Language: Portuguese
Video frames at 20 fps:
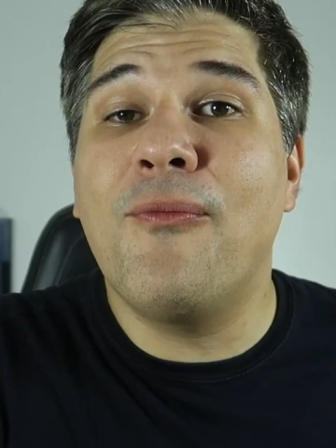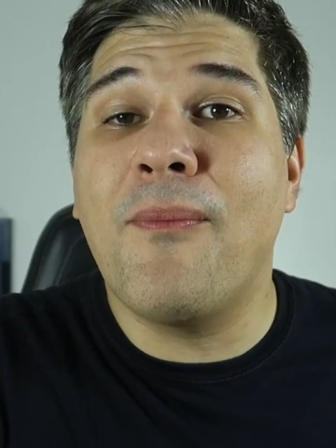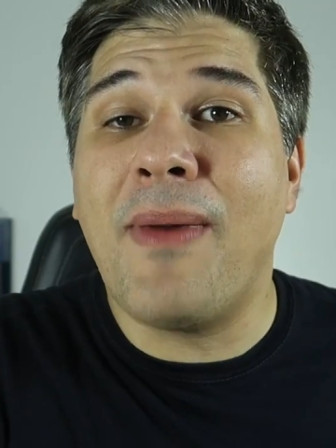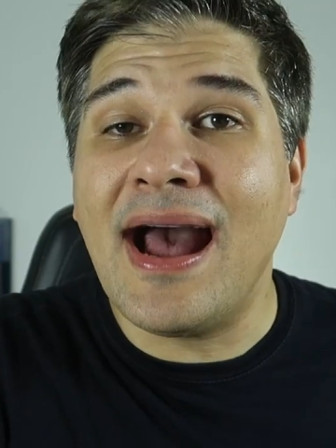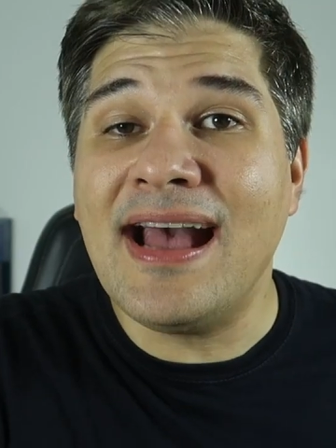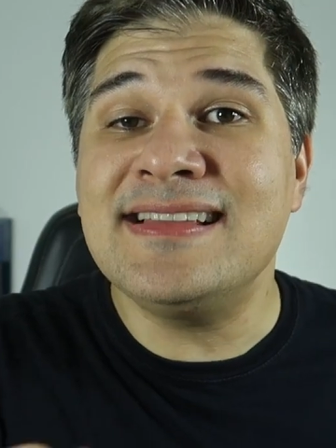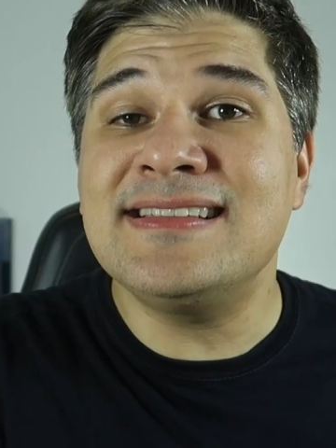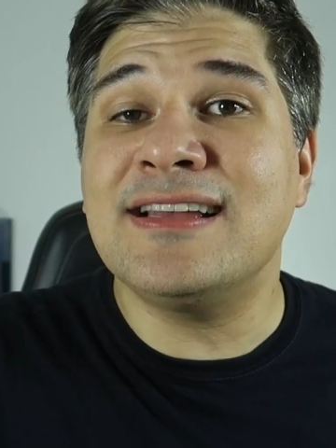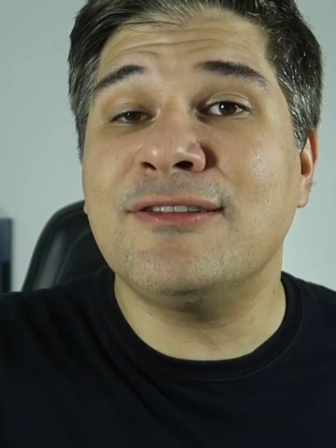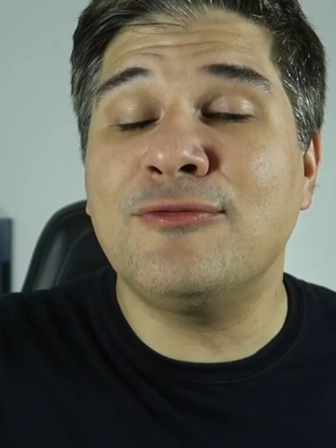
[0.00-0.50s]

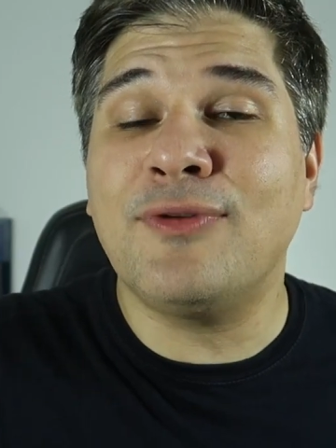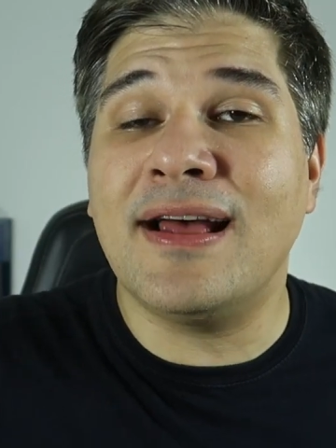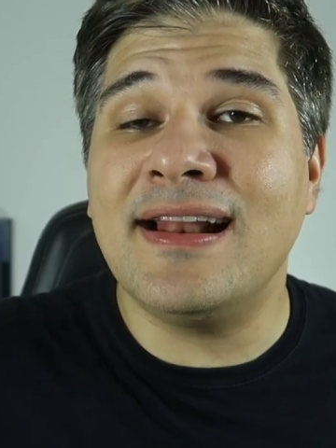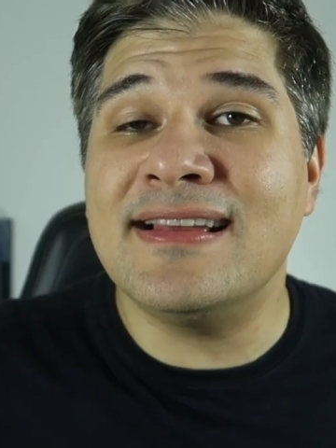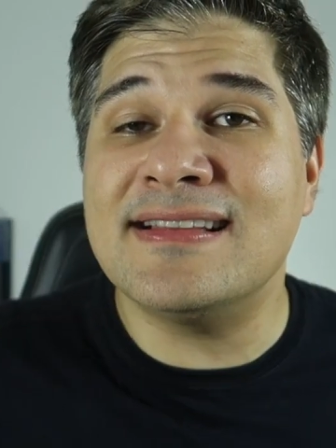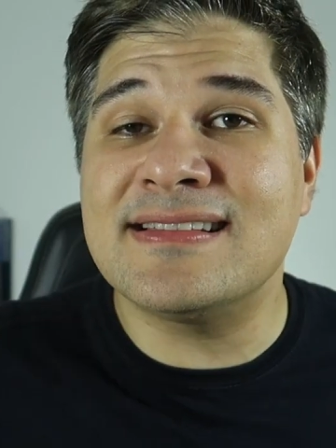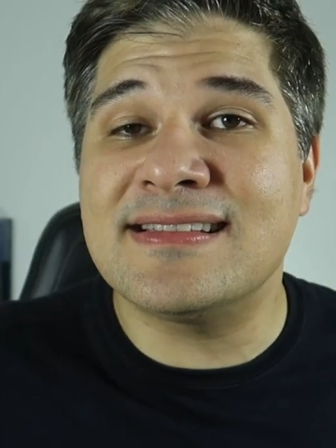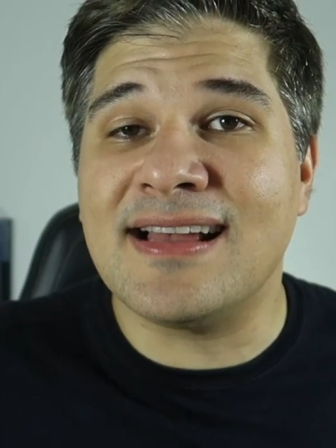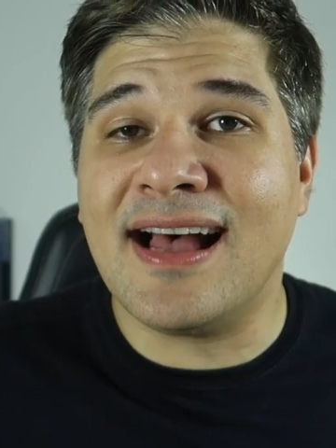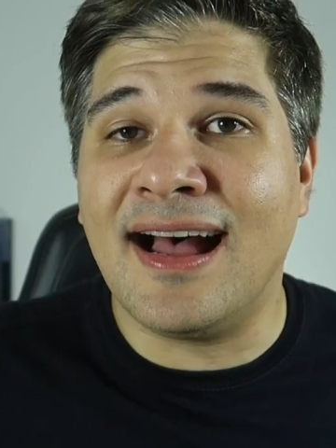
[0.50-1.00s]
mais
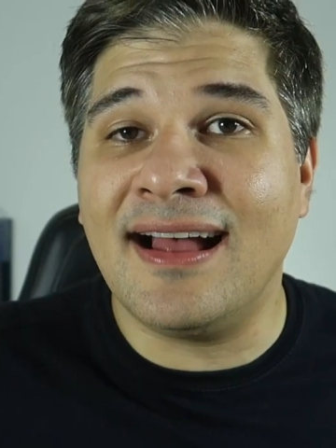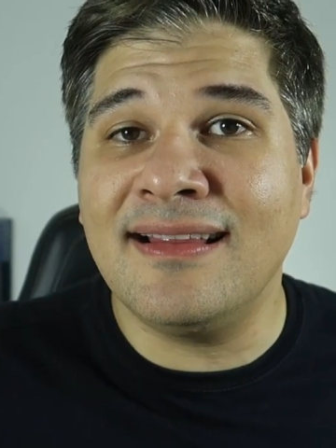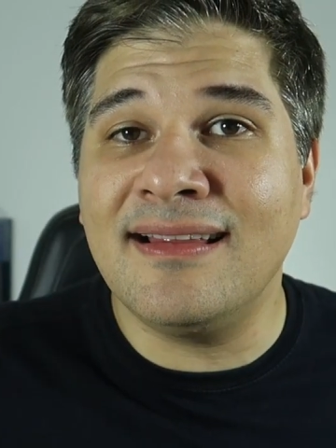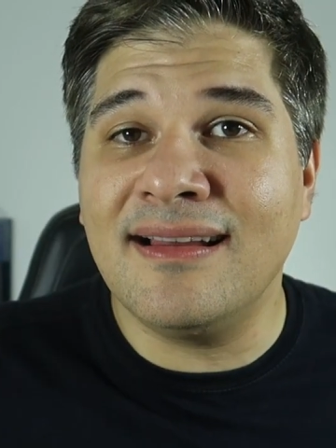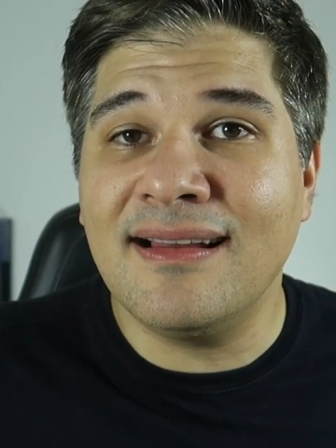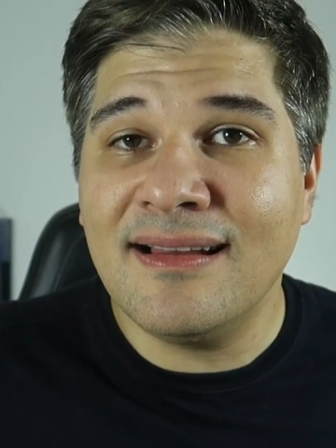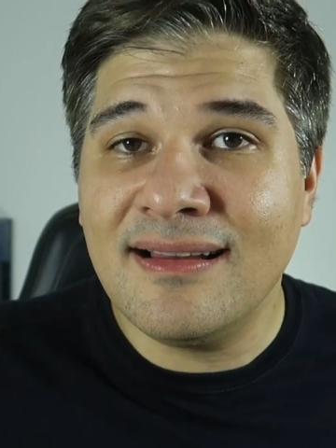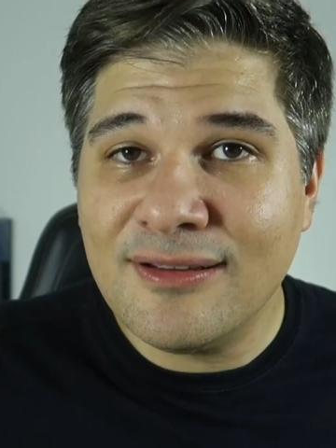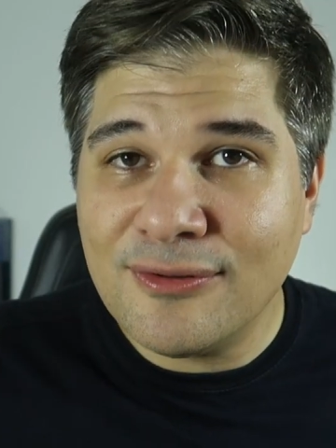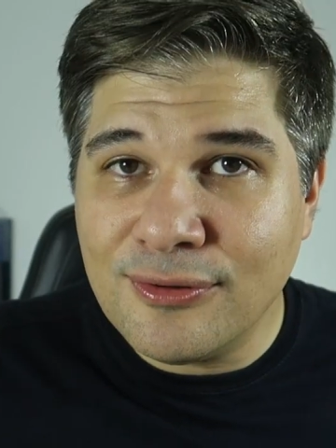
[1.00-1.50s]

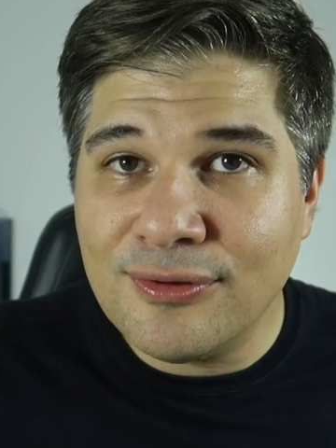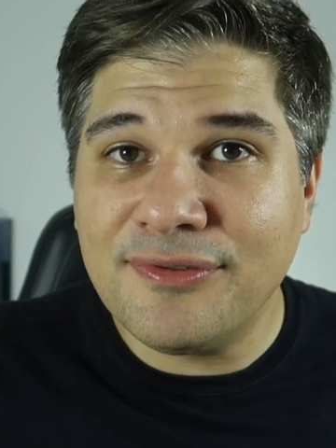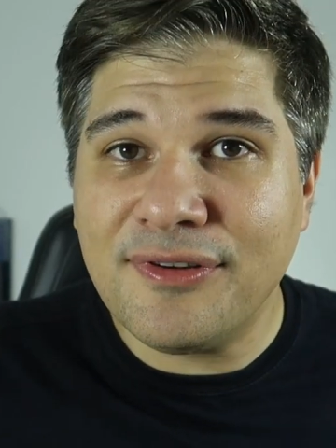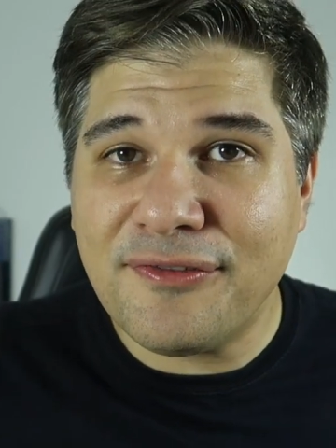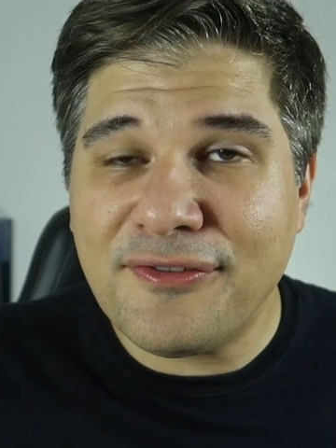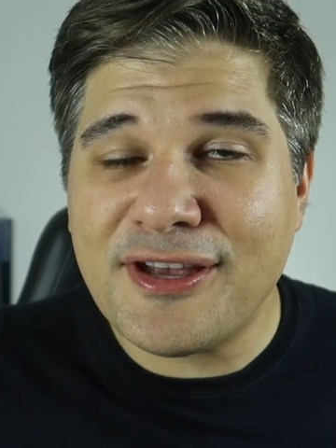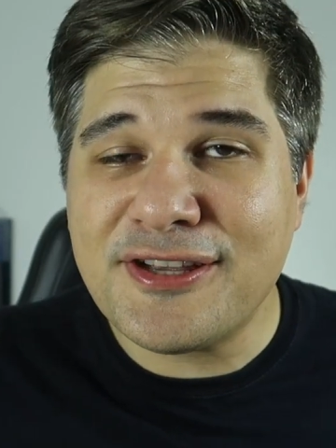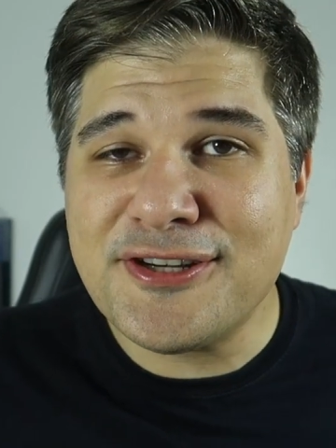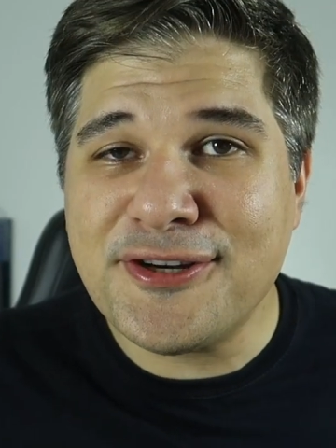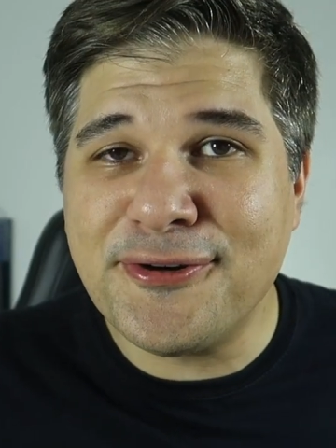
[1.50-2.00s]
atualizada do
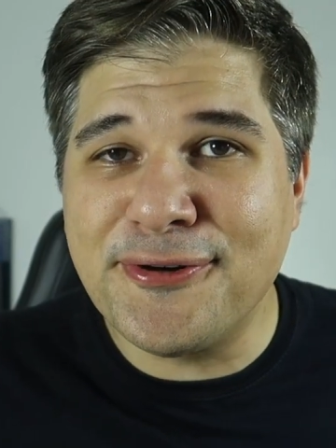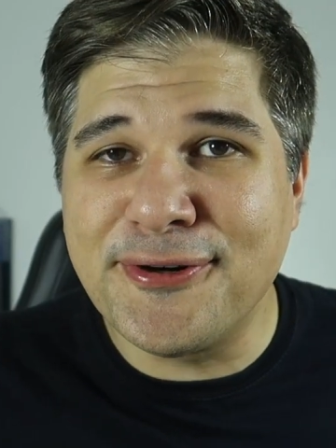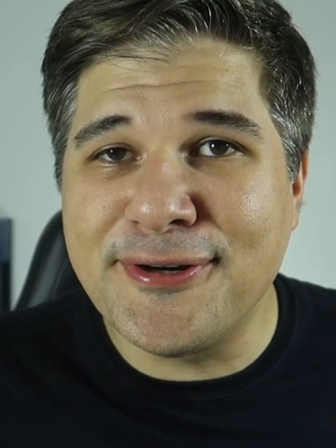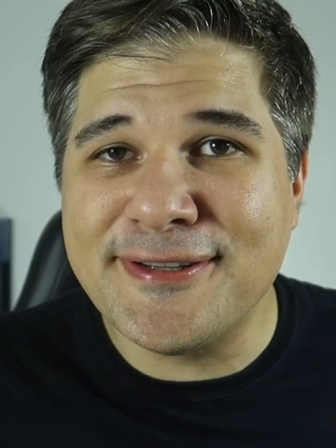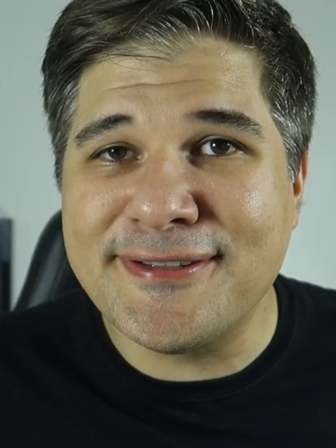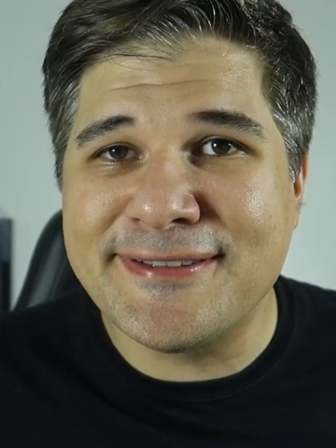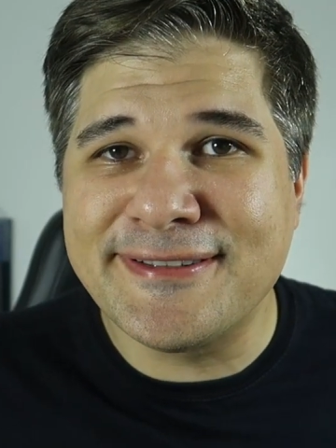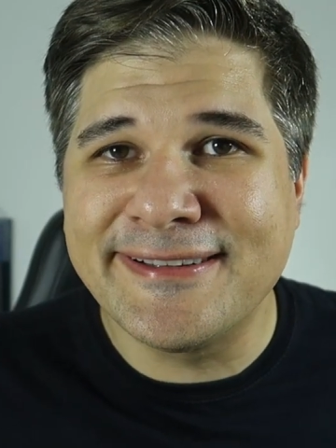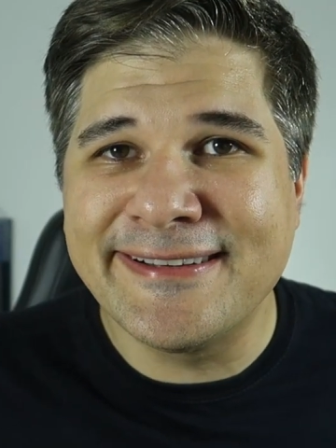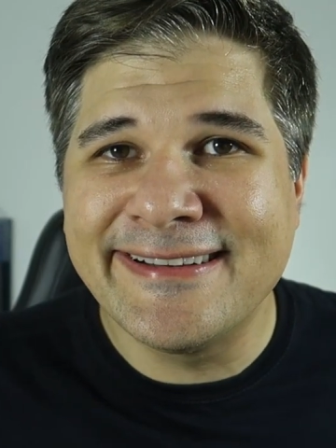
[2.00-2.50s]
Viver de
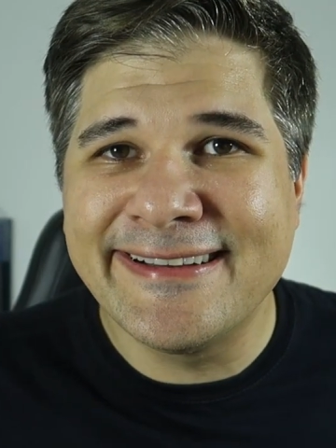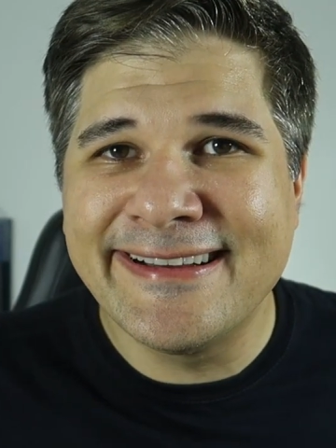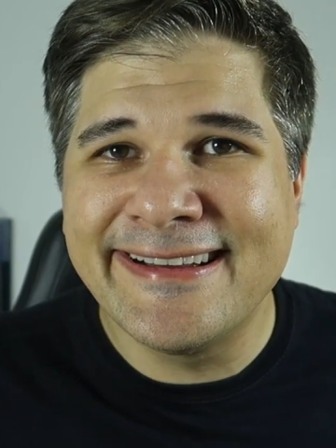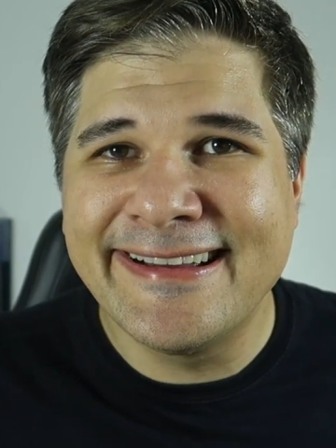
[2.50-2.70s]
Curso.